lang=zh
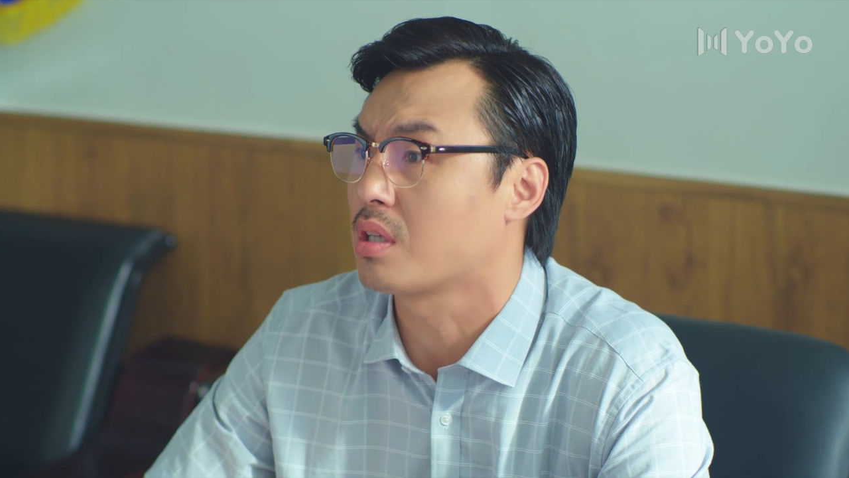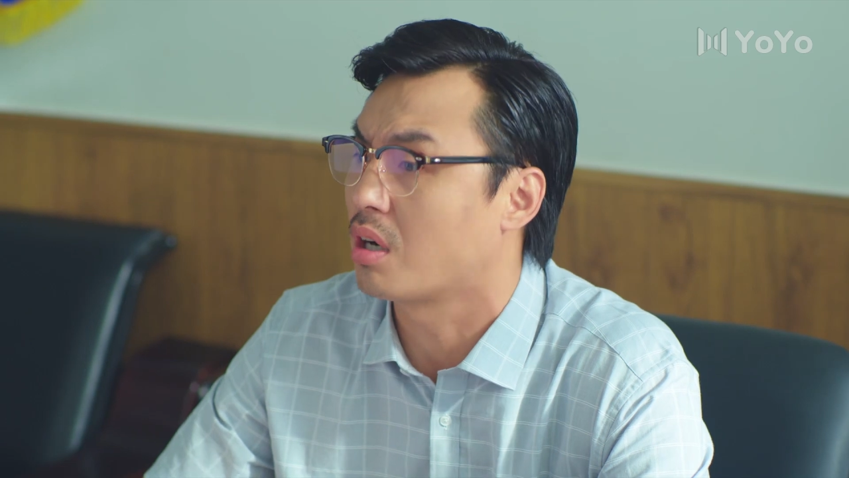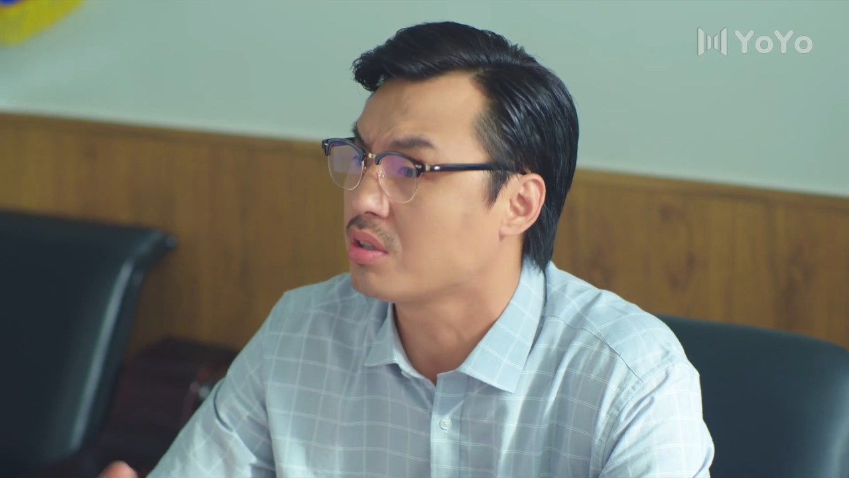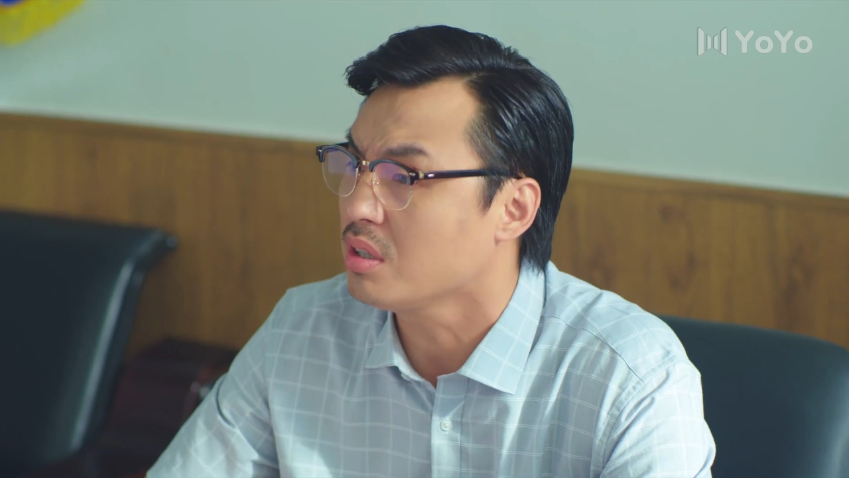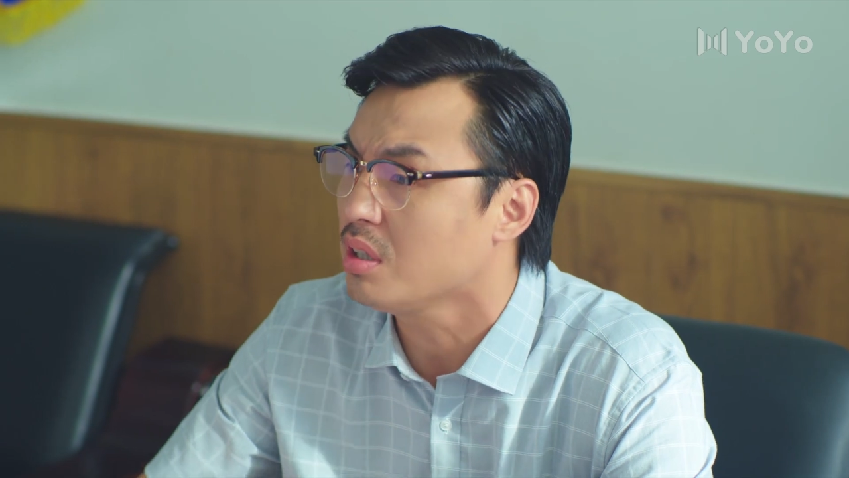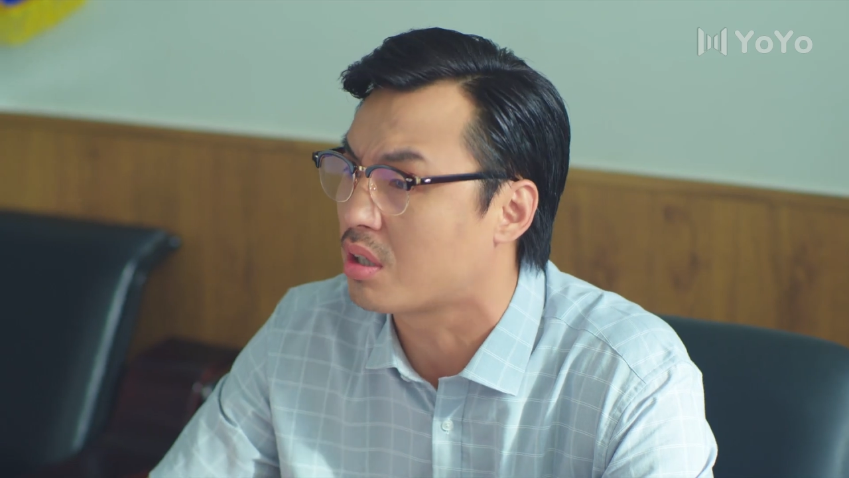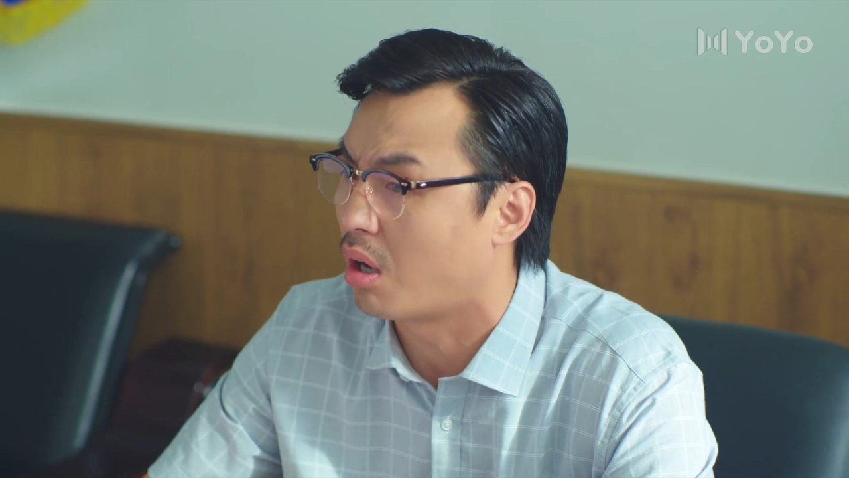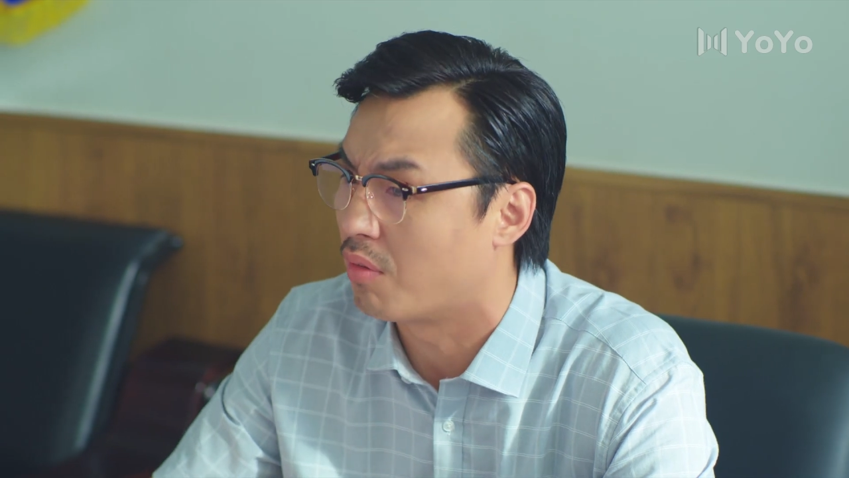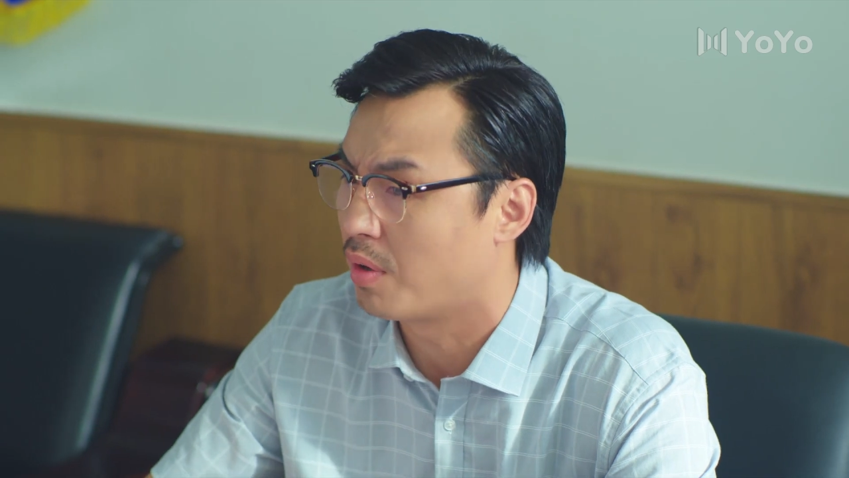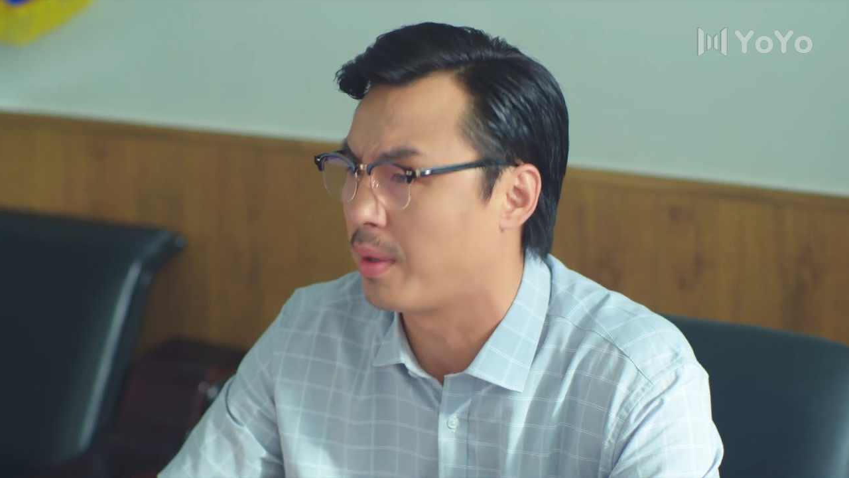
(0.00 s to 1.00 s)
而且艺
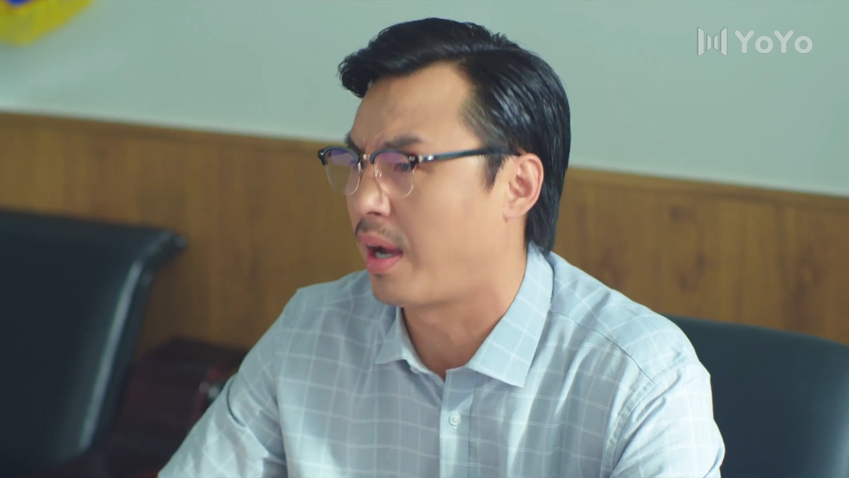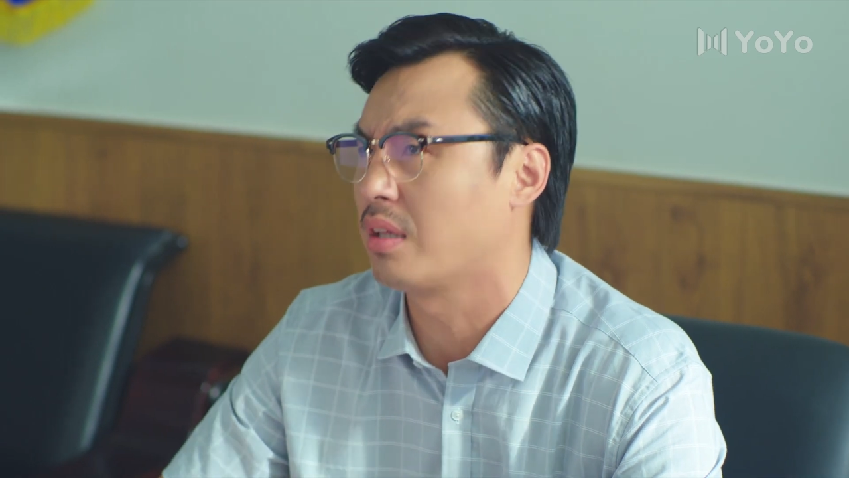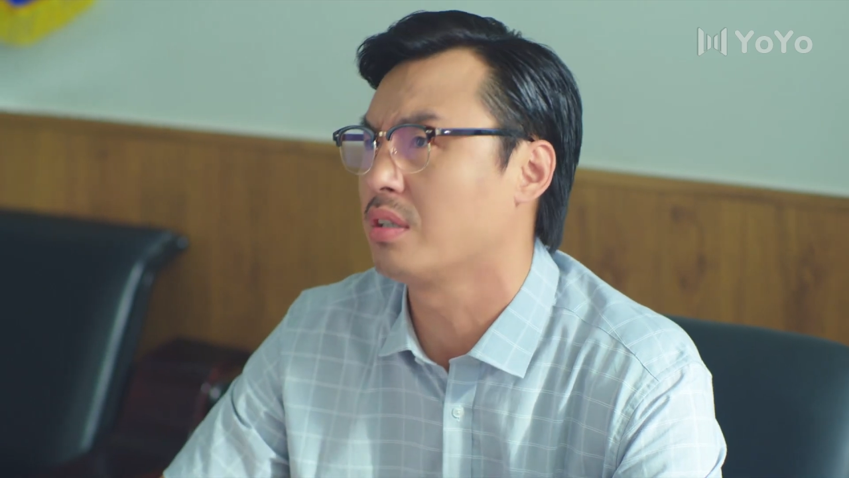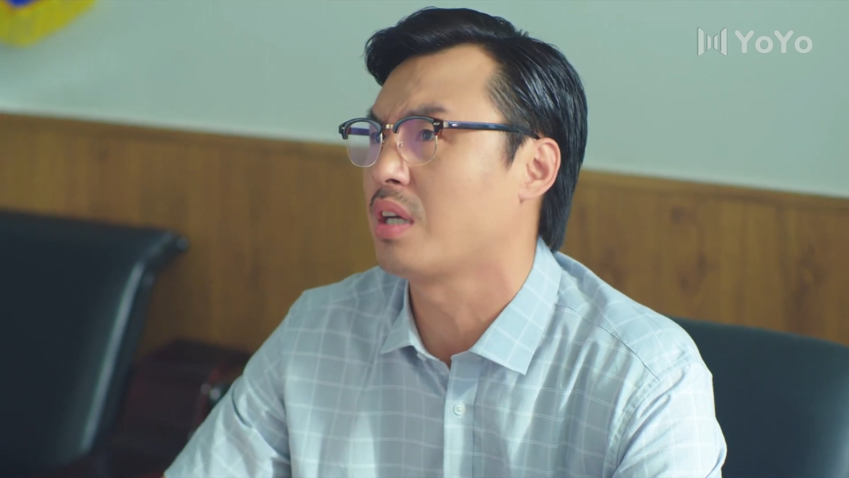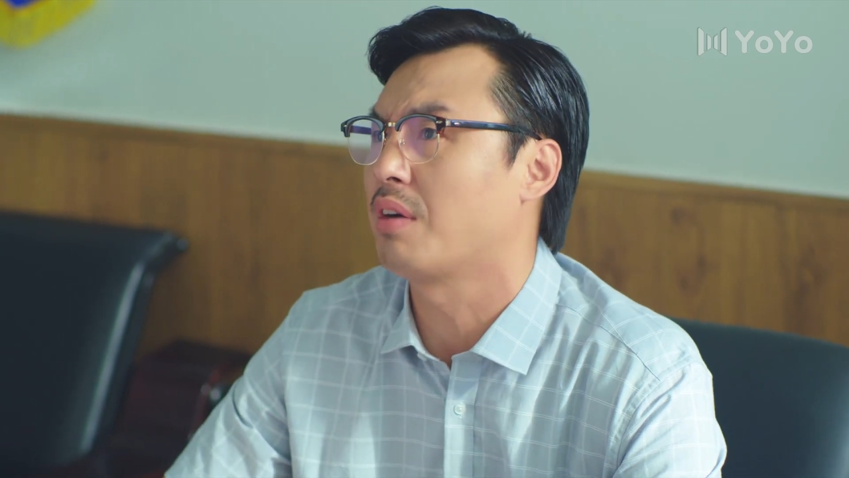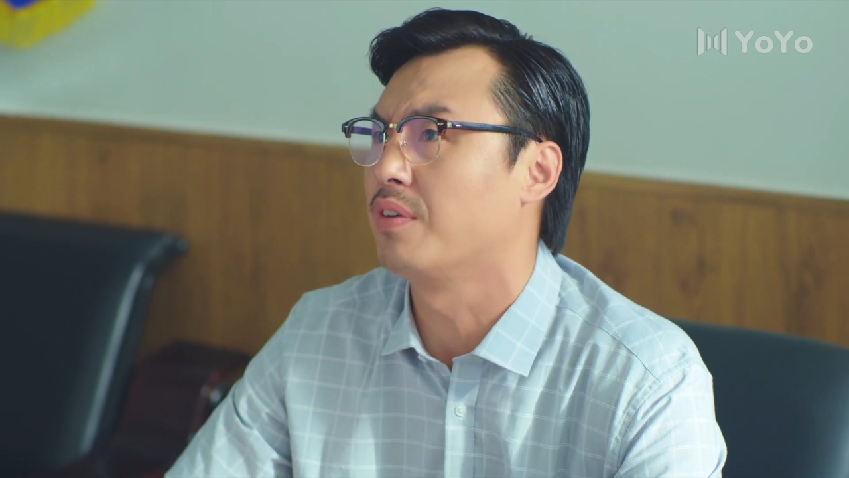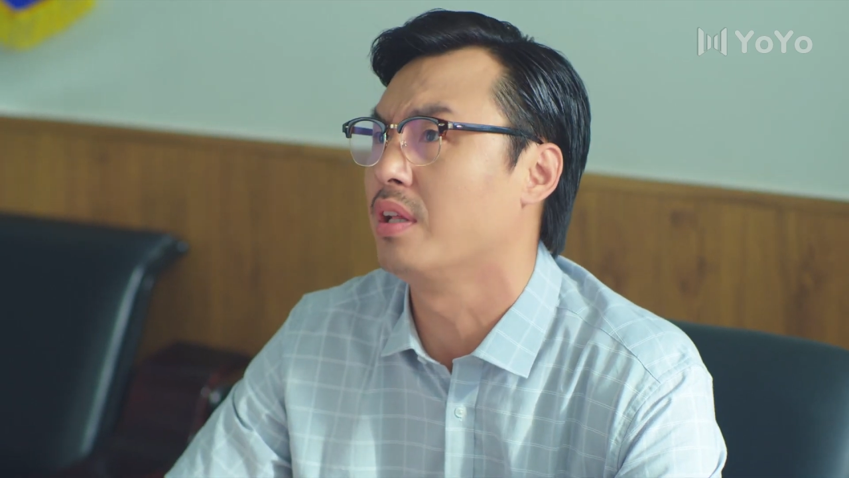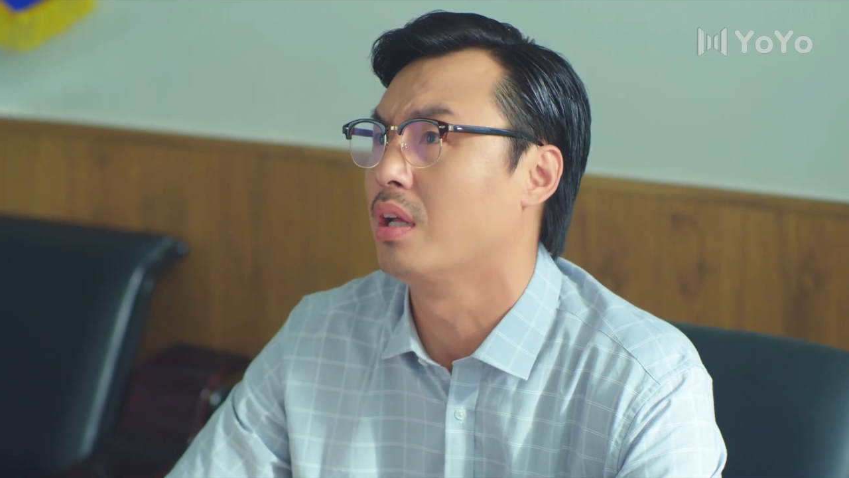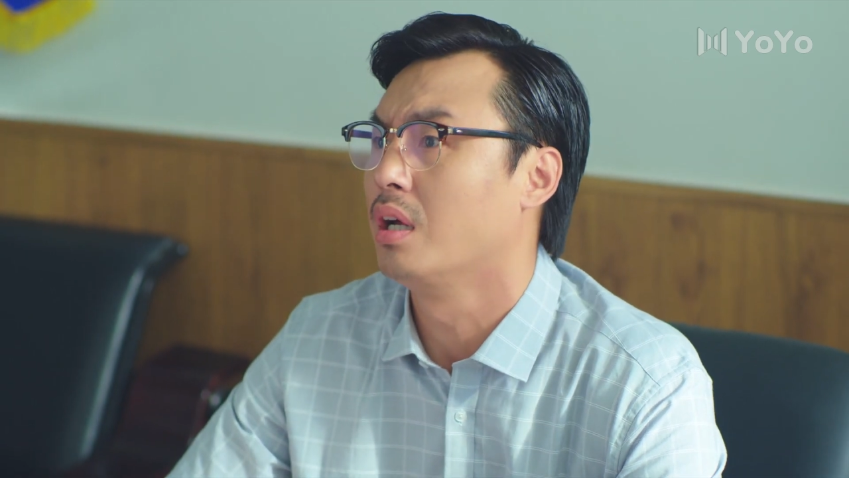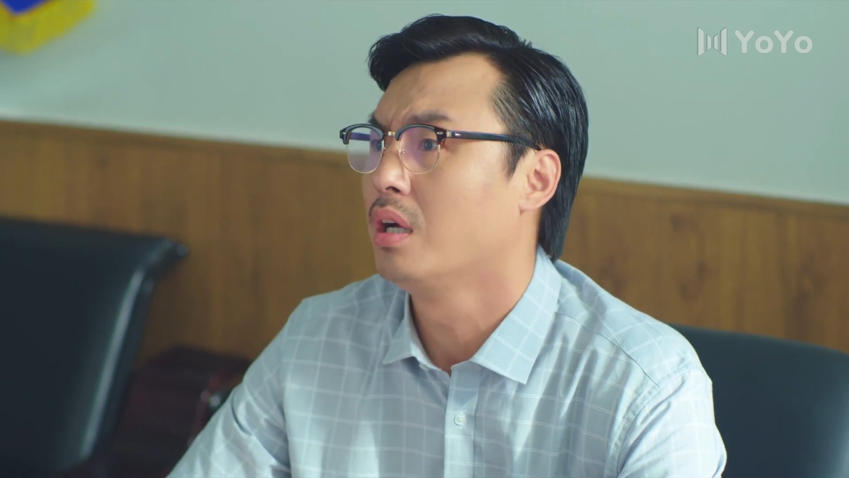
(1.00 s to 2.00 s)
考方面还能加分，